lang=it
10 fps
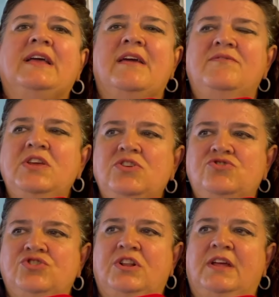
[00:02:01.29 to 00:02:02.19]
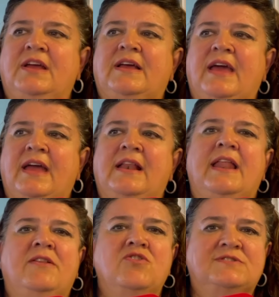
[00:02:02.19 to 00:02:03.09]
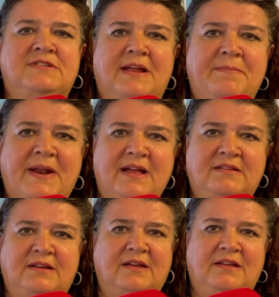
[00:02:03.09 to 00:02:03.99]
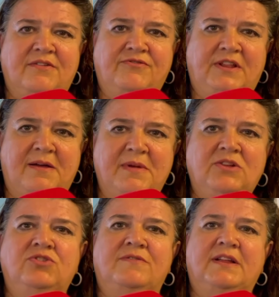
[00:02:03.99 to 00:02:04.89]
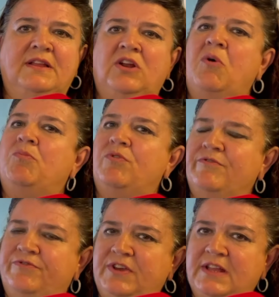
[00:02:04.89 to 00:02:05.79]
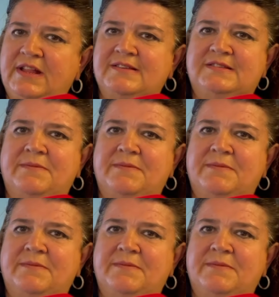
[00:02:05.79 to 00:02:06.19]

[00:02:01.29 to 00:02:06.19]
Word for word: anche vigili che le nostre pratiche di affidamento vadano a buon fine,